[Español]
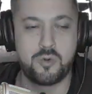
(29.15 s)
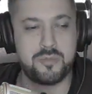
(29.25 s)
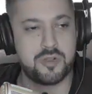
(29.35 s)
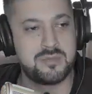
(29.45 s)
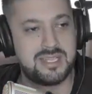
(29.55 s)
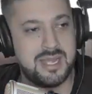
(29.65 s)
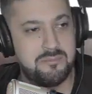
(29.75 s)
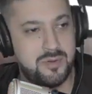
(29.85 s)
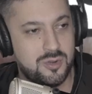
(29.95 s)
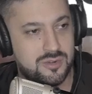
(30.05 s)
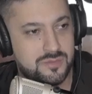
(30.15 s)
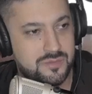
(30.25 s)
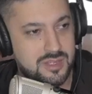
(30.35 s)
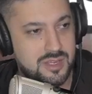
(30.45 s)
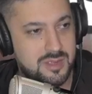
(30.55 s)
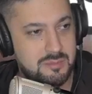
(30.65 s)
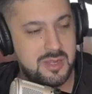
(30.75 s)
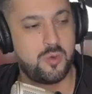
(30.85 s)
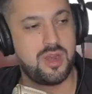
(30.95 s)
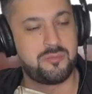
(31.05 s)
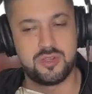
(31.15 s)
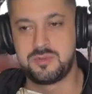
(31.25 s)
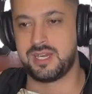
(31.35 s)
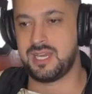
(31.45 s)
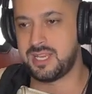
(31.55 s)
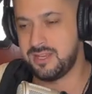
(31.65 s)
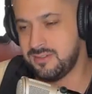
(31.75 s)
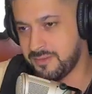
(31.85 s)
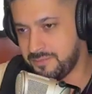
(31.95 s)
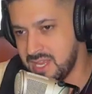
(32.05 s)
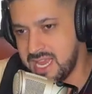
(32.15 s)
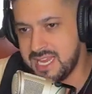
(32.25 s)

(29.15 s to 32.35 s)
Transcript: mi cuerpo es mi templo, mi cuerpo es mi religión.